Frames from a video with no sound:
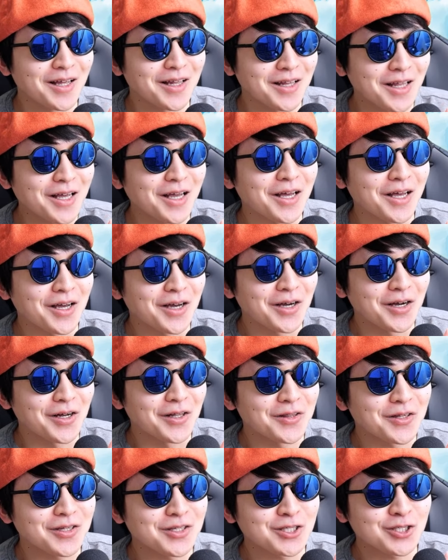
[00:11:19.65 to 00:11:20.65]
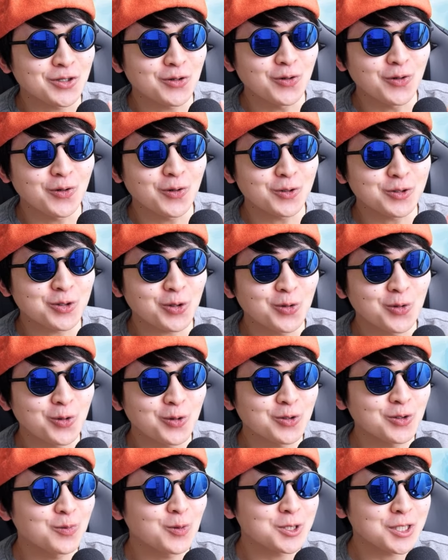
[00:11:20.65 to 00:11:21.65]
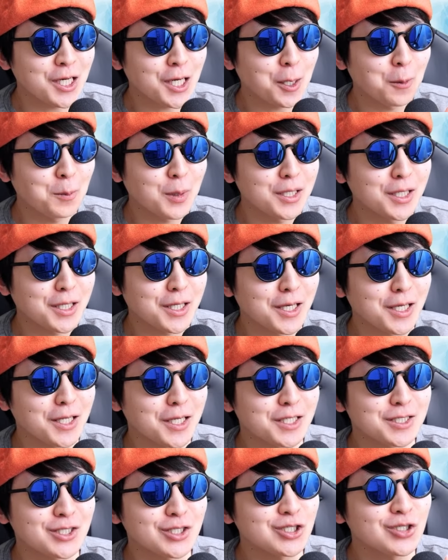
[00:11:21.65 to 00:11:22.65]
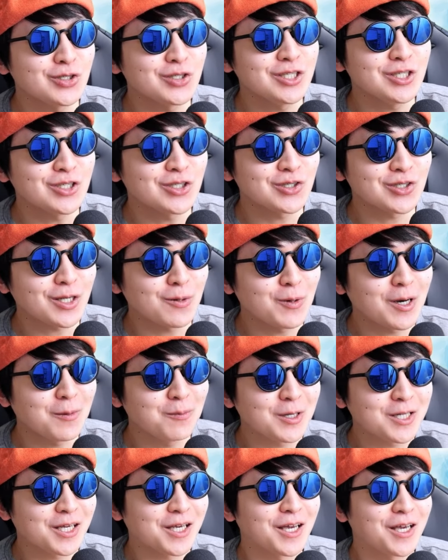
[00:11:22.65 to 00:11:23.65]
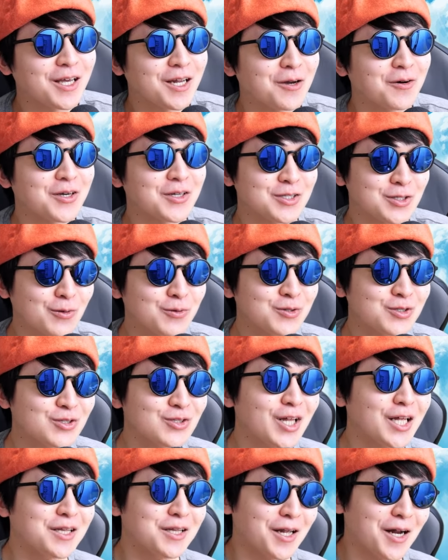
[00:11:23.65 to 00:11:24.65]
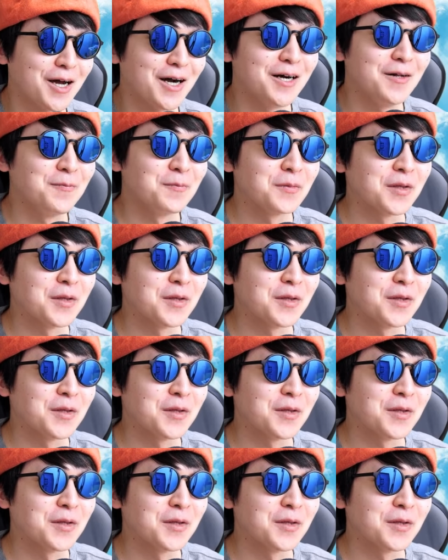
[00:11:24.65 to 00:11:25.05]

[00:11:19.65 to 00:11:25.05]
ねだって小5小6もさ頑張んなきゃいけないし中2中3も頑張んなきゃいけないわけでしょ普通だったら。